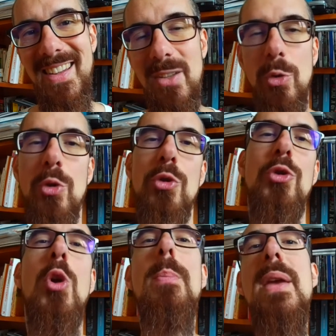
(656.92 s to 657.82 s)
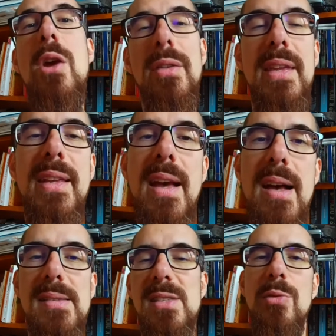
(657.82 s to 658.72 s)
Donc dans le meilleur des
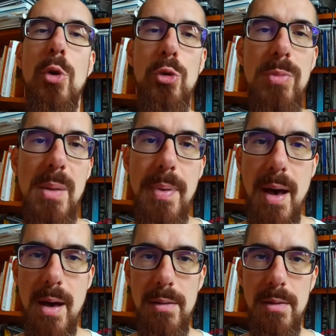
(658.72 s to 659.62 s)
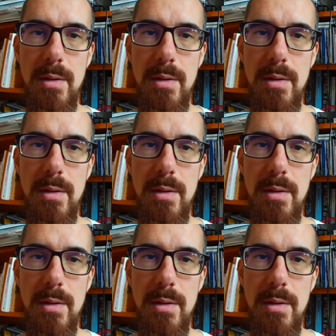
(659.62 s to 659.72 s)
cas, si vous redoublez pas,